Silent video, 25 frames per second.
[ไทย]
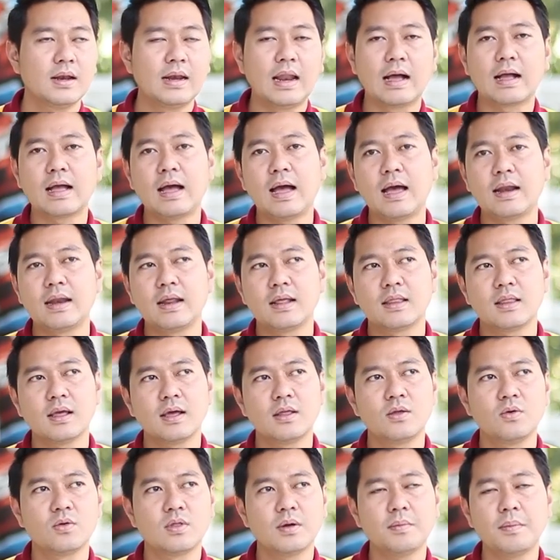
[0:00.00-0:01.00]
หลักการเนี่ย
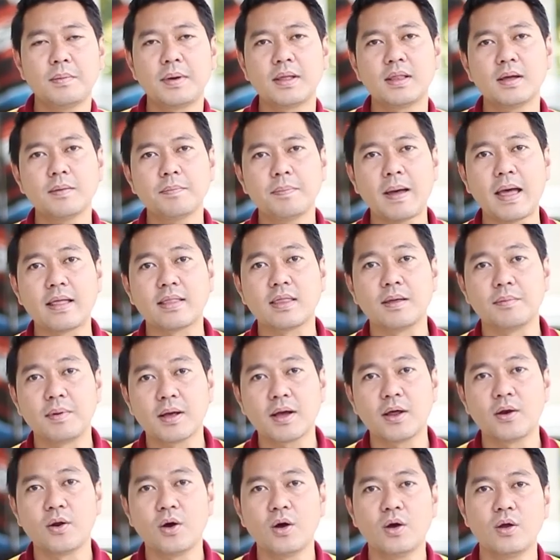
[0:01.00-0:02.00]
จะอยู่สักประมาณสัก 80
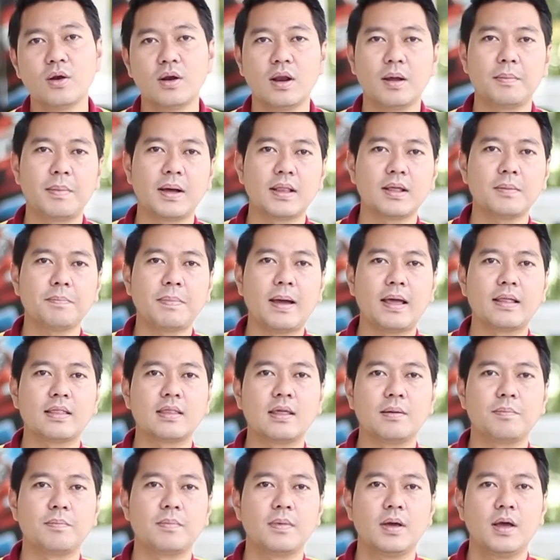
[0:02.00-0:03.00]
แล้วกันเนาะเรามาสัก
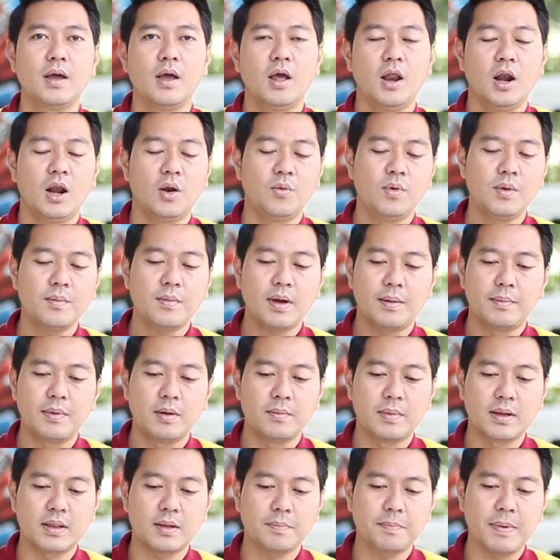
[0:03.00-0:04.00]
80เราวิ่งความ
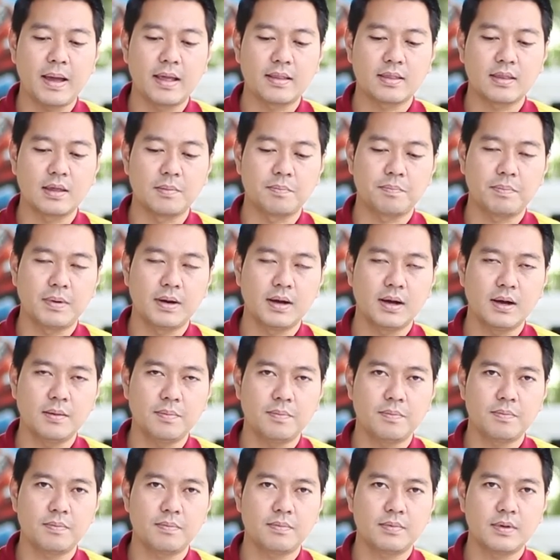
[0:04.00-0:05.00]
เร็วมาสัก 80ปุ๊บ
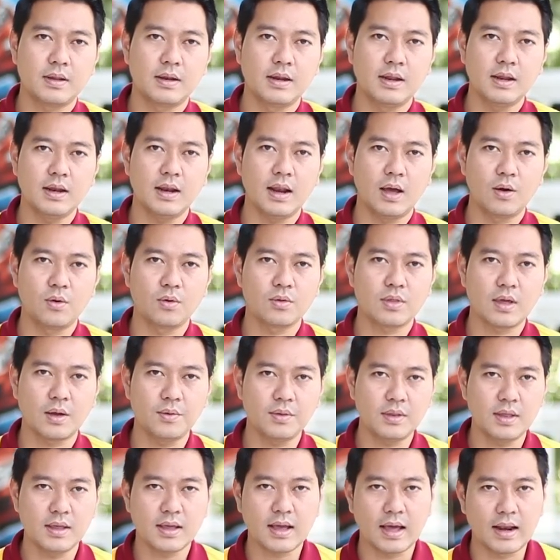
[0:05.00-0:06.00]
ทีนี้เราใช้
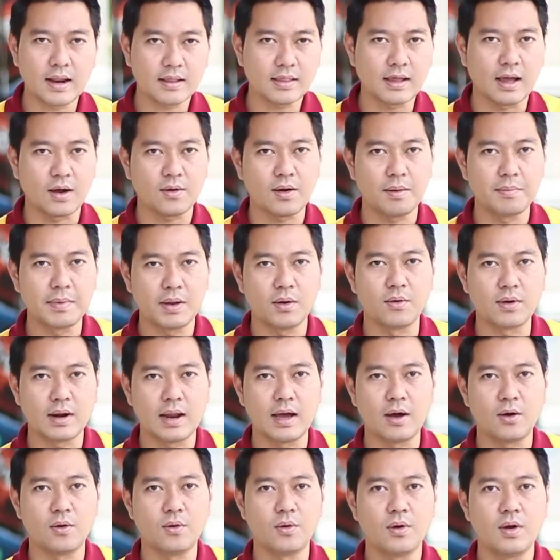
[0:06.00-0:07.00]
วิธีการรักษาความเร็วของ
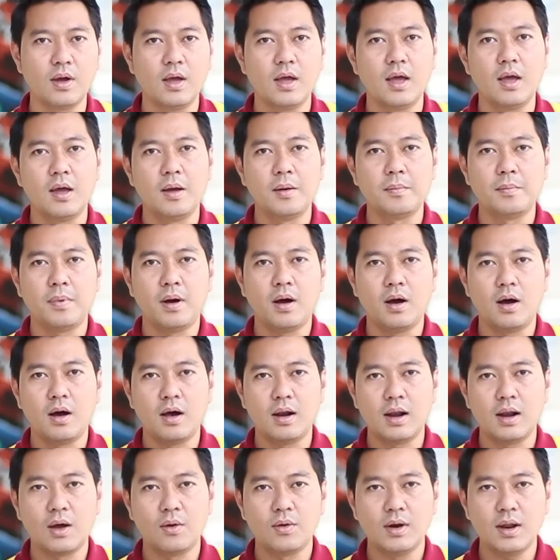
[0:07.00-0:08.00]
เราพอ
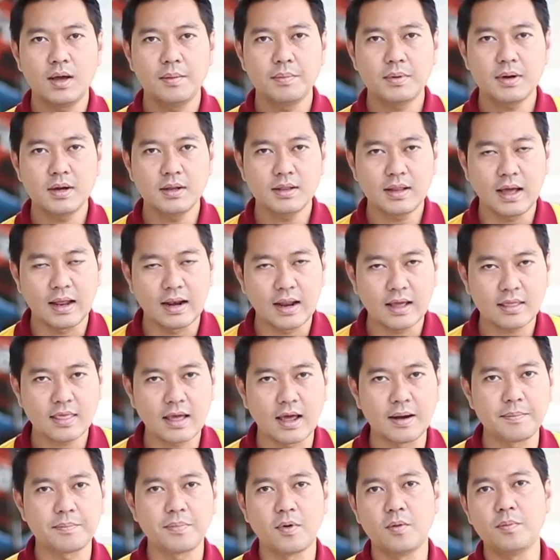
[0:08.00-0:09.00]
เราเริ่มขึ้นทางลาด
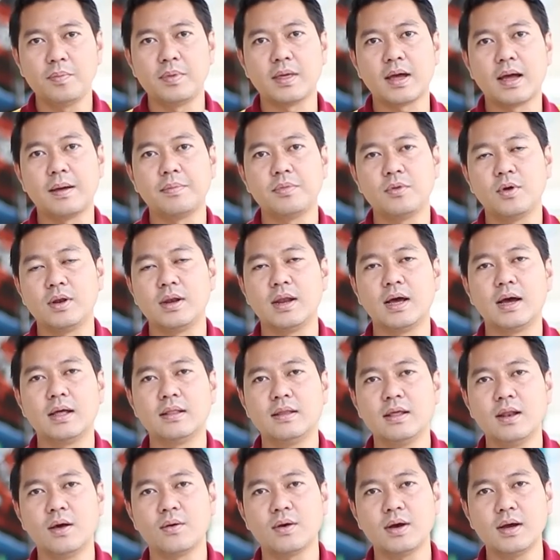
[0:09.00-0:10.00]
ชันปุ๊บนะครับ โดยเนิน
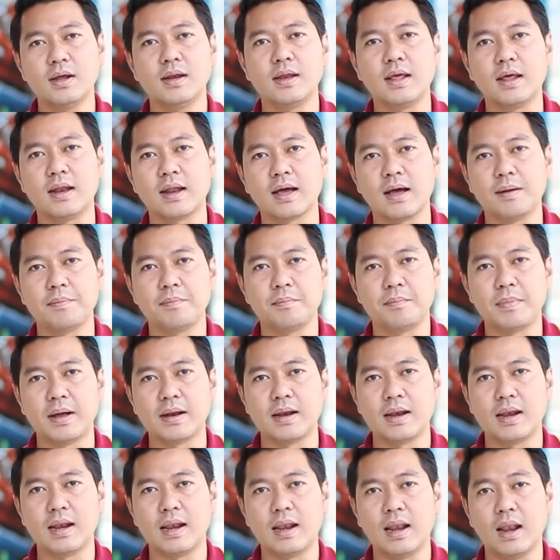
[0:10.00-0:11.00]
ที่เราขึ้นเนี่ยนะครับมั
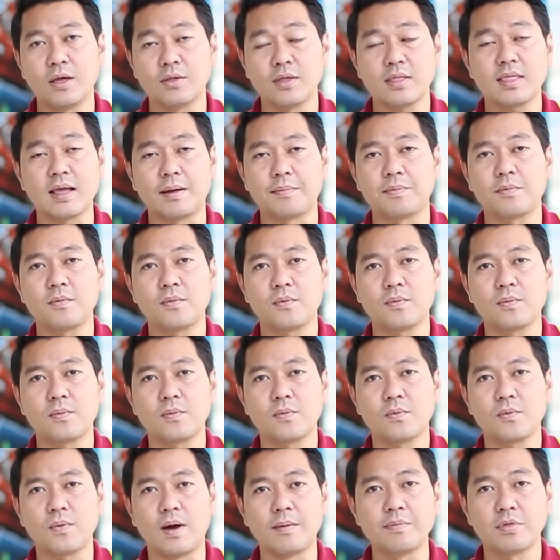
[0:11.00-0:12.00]
นเราจะจับ
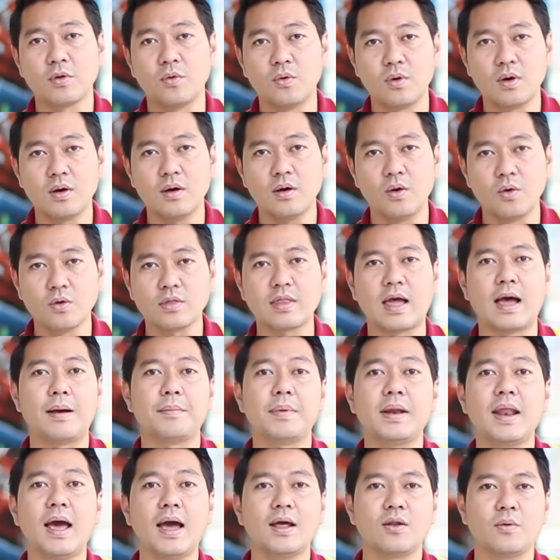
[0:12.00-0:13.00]
ความสูงองศา
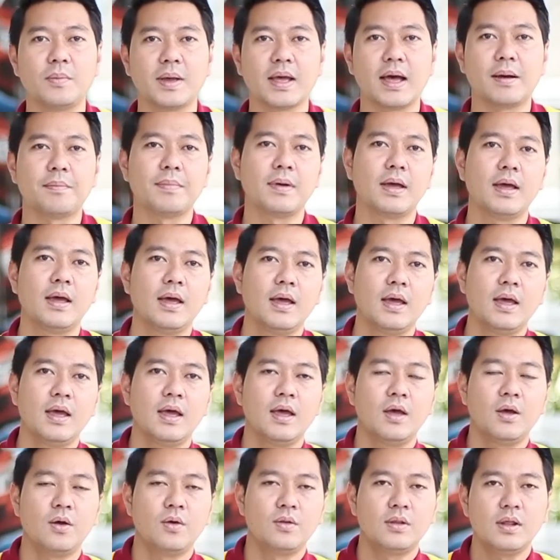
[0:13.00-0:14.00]
ไม่ได้ถูกไหมครับ
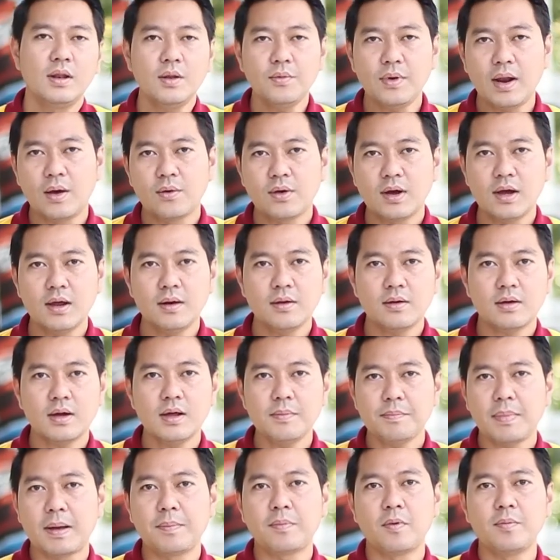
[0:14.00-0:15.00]
ทีนี้เวลาขึ้น
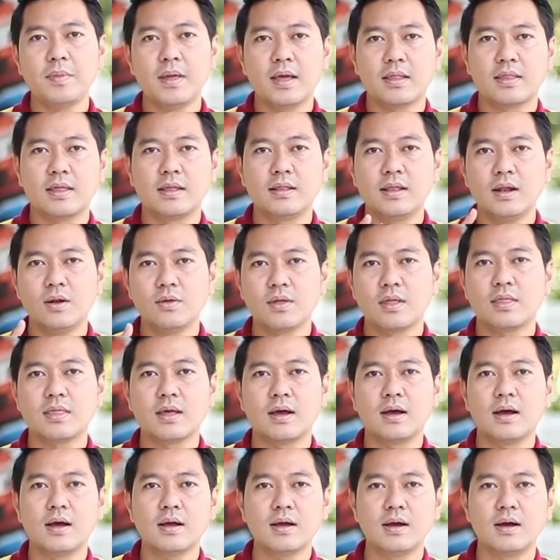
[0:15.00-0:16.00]
ขึ้นไปปุ๊บเนี่ยสิ่งที่เราจะ
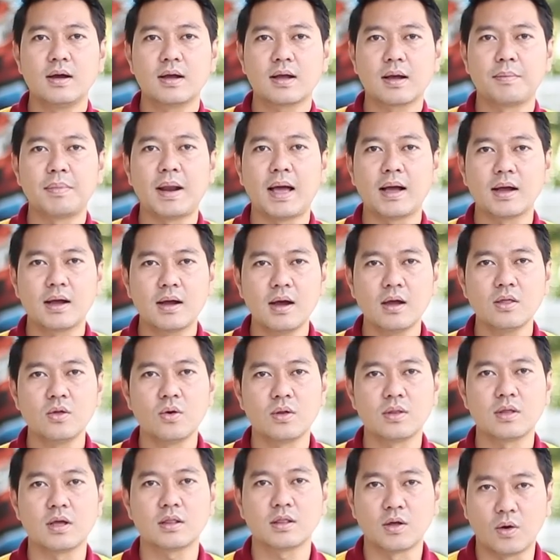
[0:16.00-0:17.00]
เจอก็คือกำลังเครื่อง
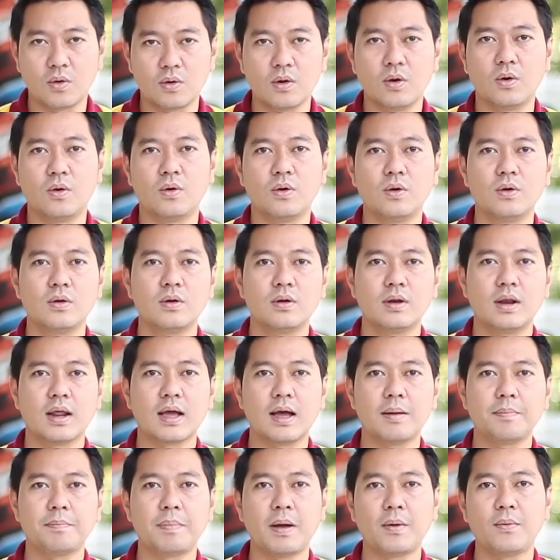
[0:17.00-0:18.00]
ยนต์จะตกลง
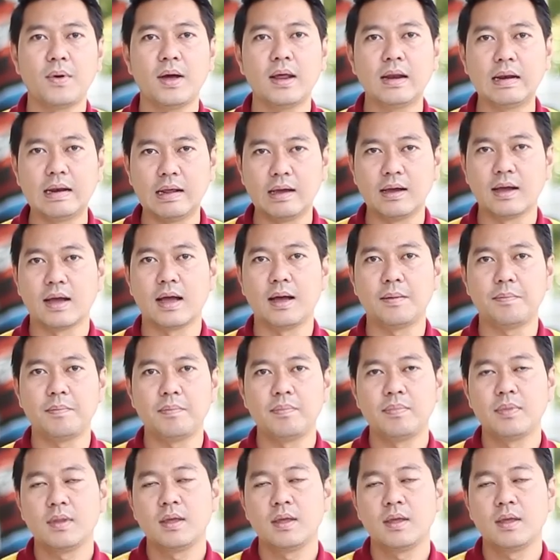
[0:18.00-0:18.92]
นะครับแปลว่า 1ครับ